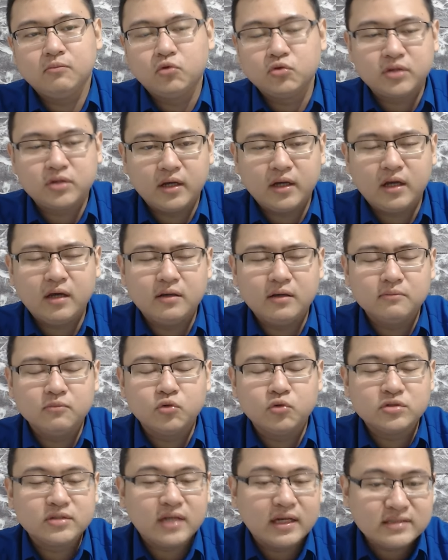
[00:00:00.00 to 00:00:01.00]
bursa
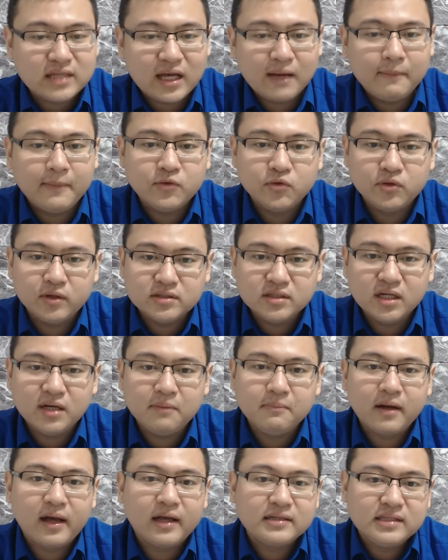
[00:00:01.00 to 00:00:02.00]
bursa saham
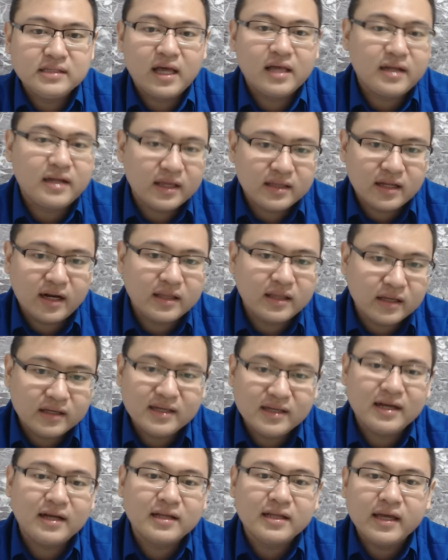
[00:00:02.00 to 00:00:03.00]
Indonesia menghasilkan
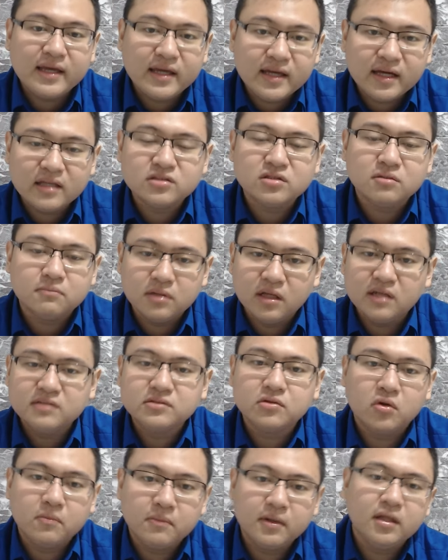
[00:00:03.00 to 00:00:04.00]
rata-ratanya kenaikan
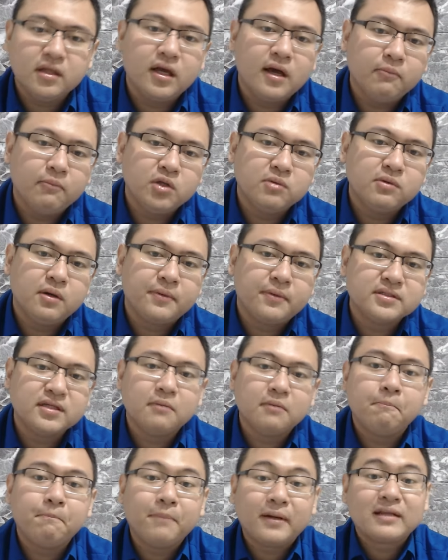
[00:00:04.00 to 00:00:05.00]
11,32
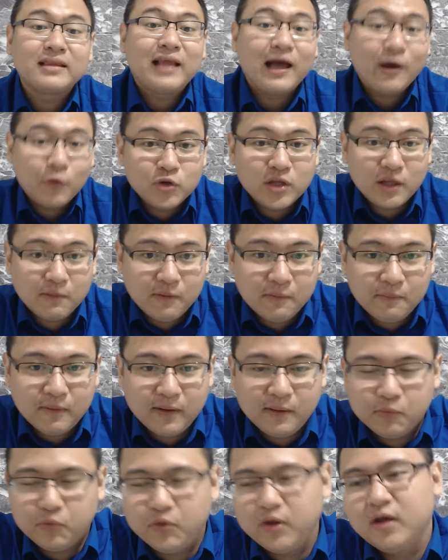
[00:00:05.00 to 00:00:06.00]
persen per tahun ya
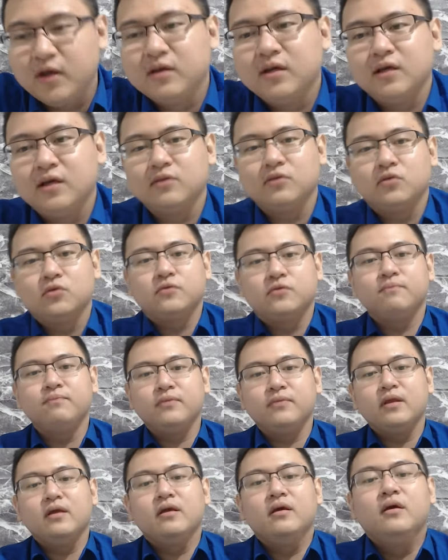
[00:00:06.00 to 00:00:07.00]
Bapak Ibu ya gitu.
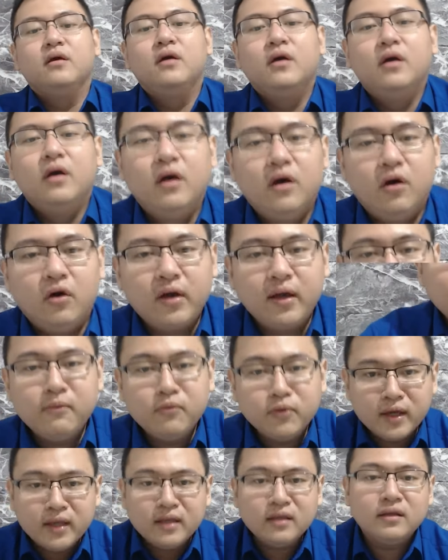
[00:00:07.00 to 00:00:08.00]
Oke
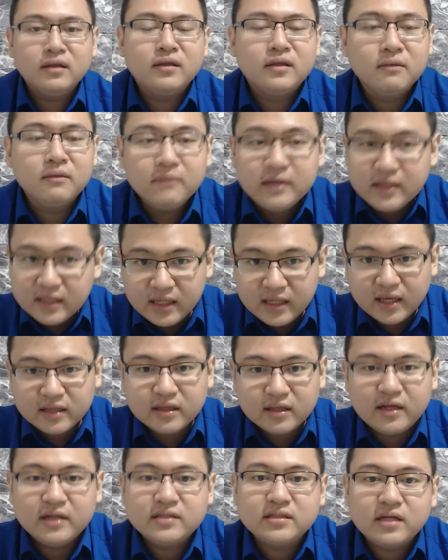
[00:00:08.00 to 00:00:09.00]
mungkin
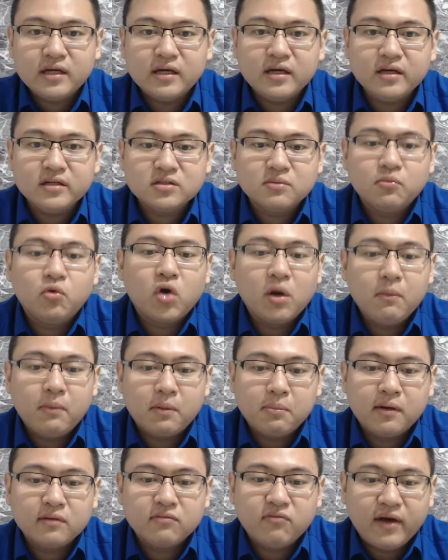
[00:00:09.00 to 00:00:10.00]
demikian dari saya semoga
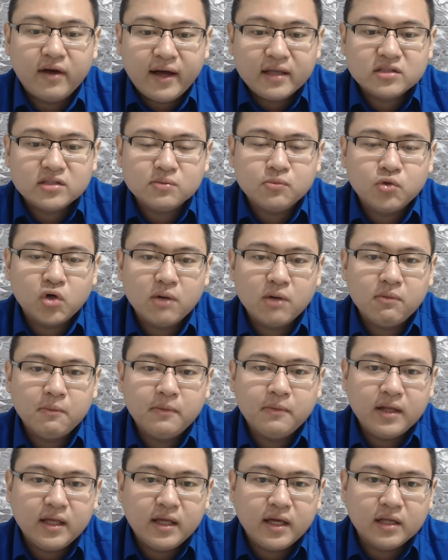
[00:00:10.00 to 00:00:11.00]
bermanfaat semoga
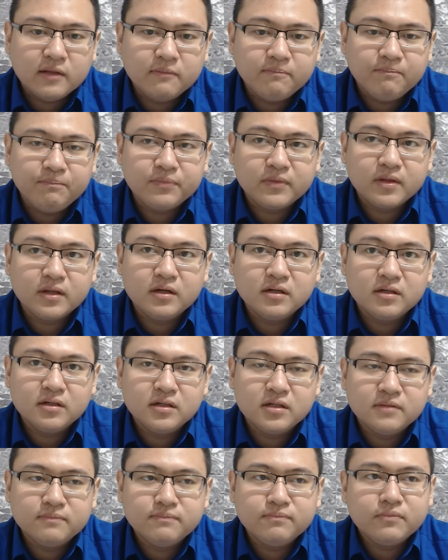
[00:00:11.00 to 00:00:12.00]
memberikan
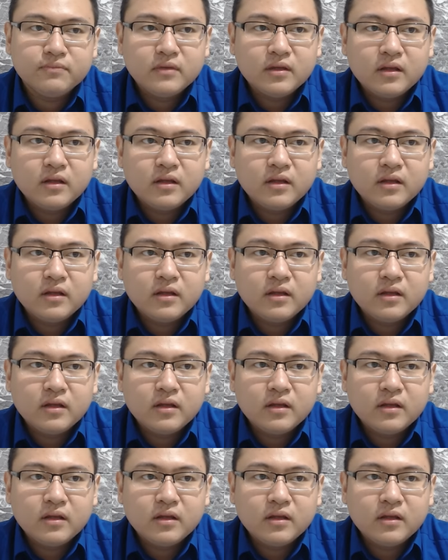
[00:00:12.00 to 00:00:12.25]
uh,